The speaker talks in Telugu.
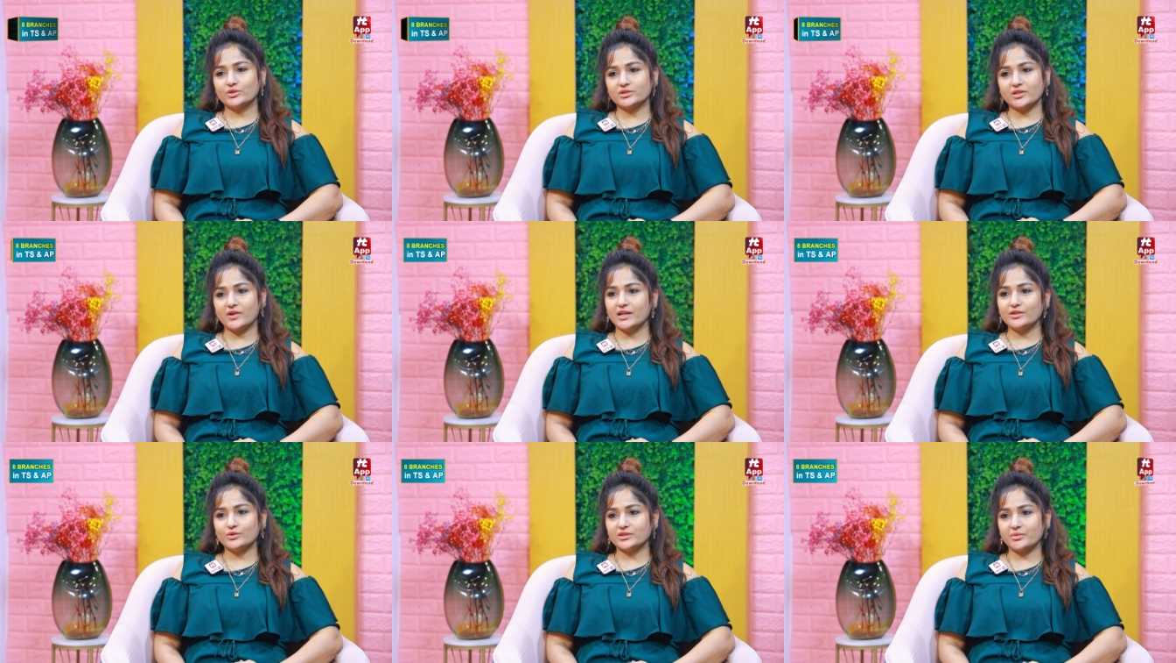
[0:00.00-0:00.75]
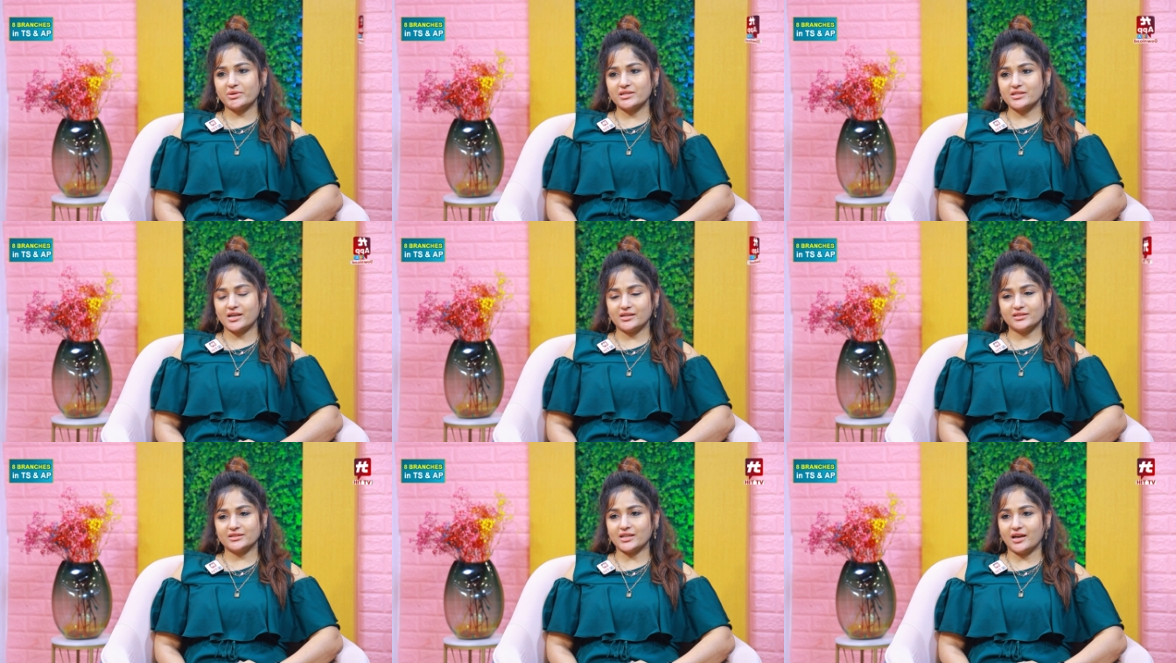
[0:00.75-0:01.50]
కొత్త వాళ్ళు కొత్త
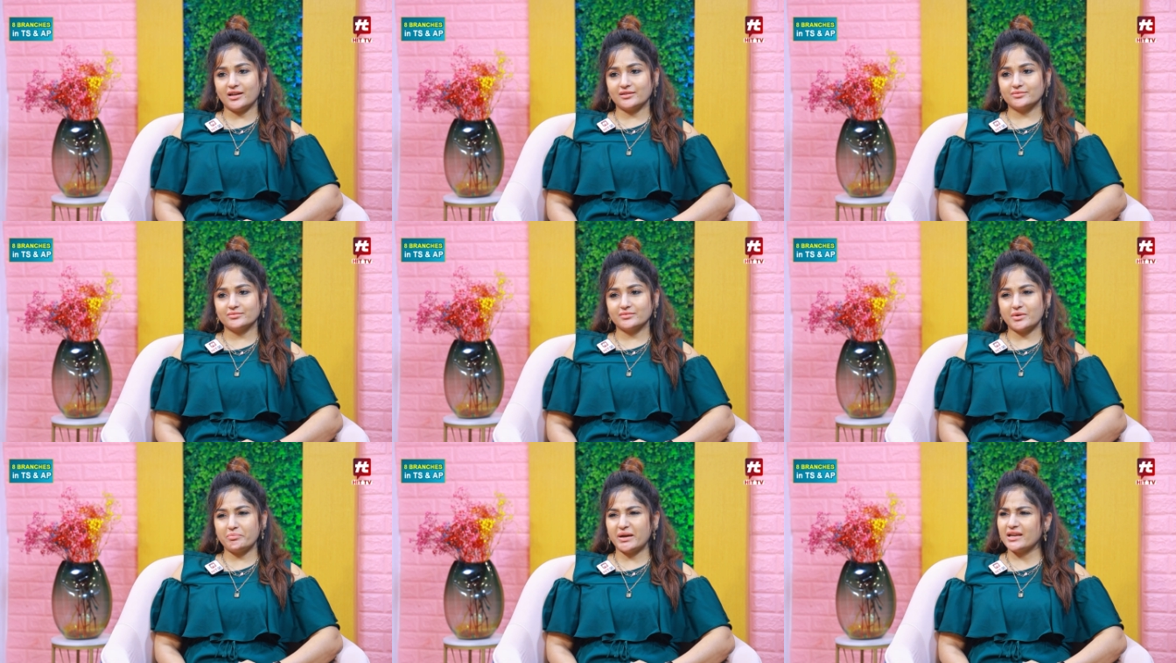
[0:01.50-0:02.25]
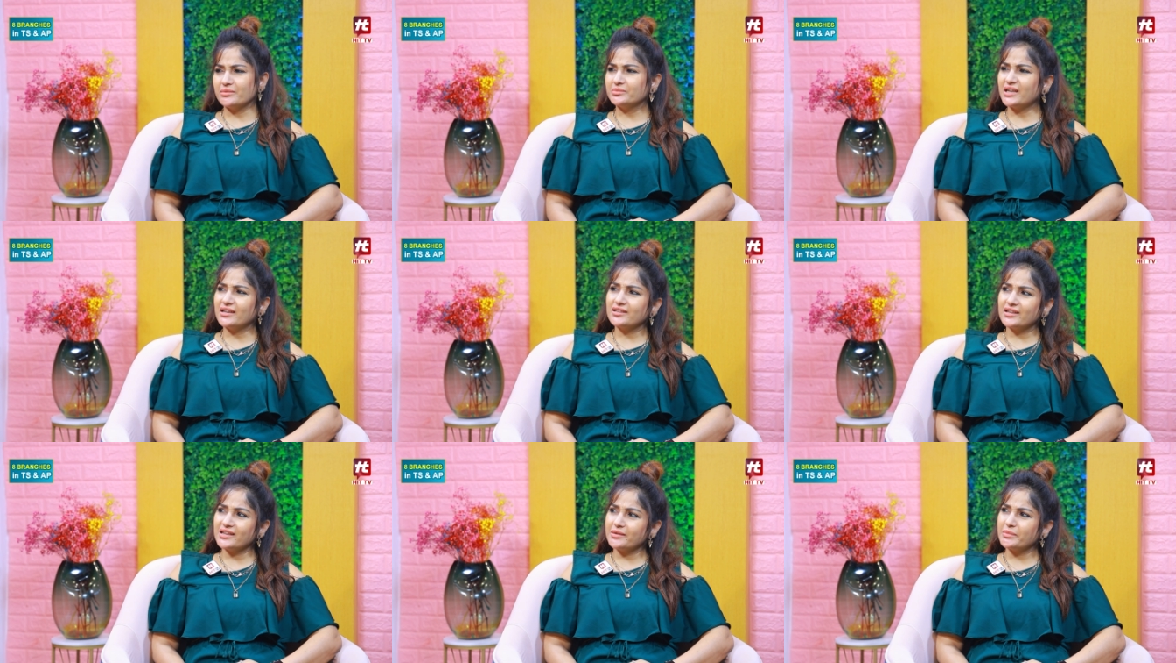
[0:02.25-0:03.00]
పరిచయాలకి చాలా భయం కాదు
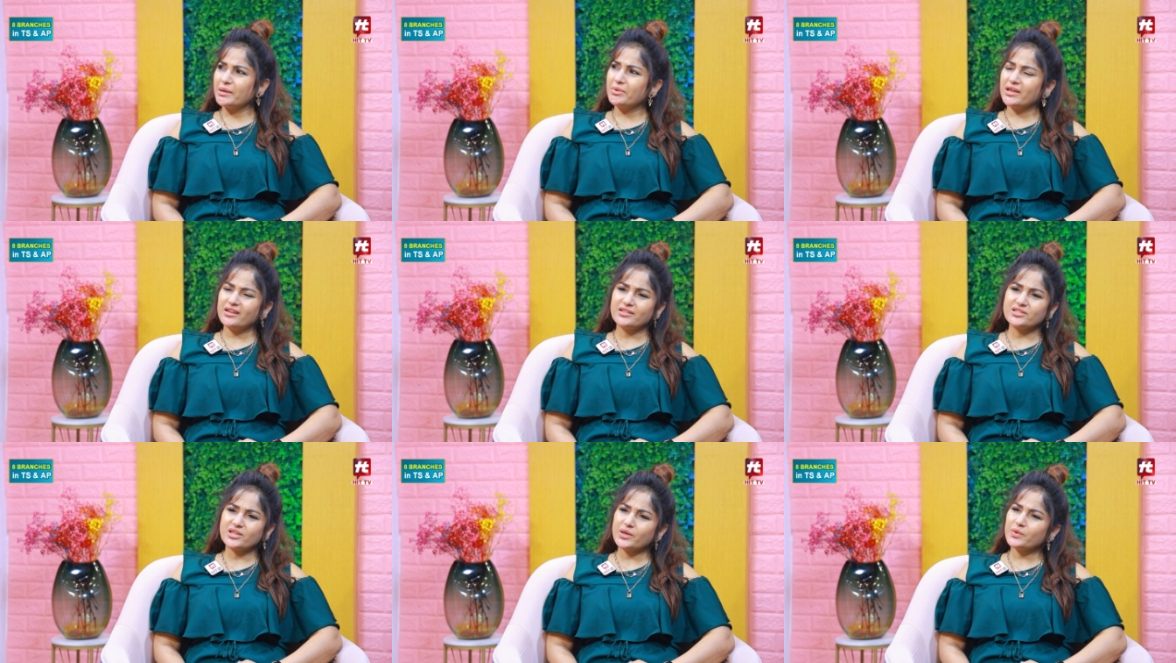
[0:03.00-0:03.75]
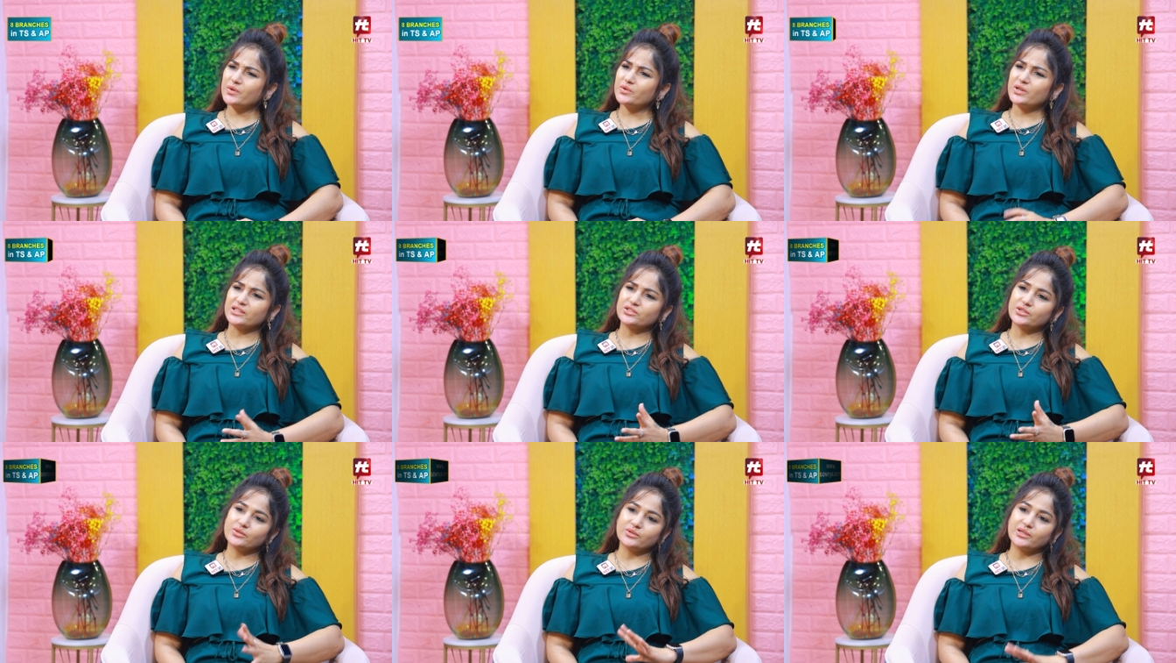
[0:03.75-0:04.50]
కానీ మేబీ ఇన్సెక్యూరో
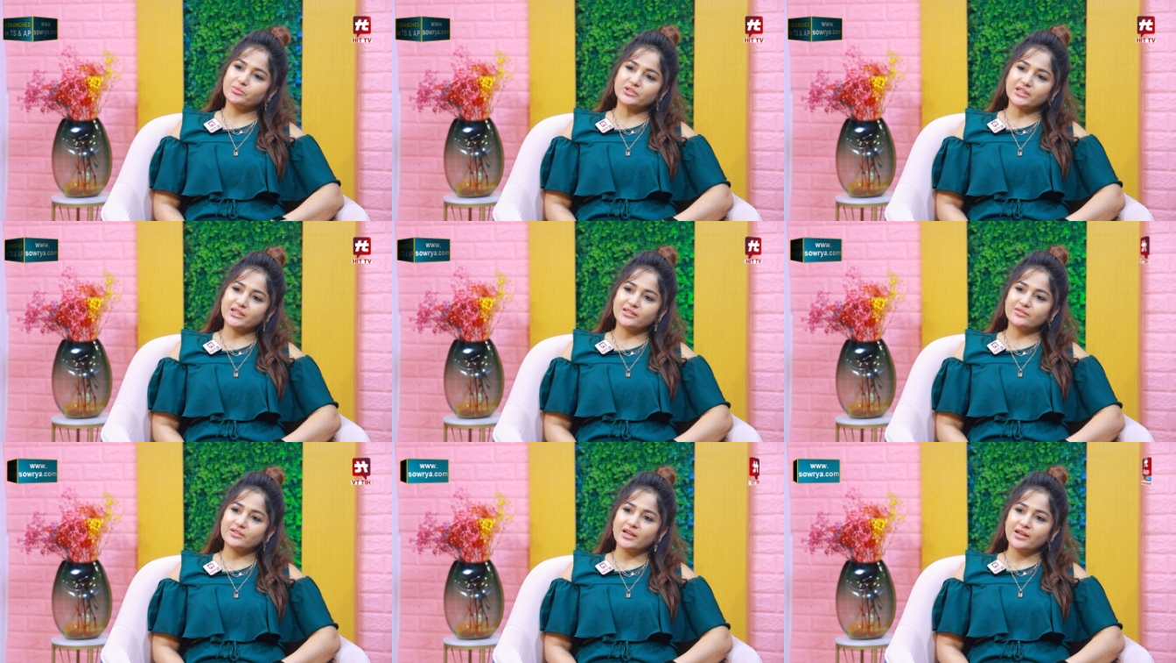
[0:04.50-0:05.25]
నచ్చదో ఏమో తెలియదు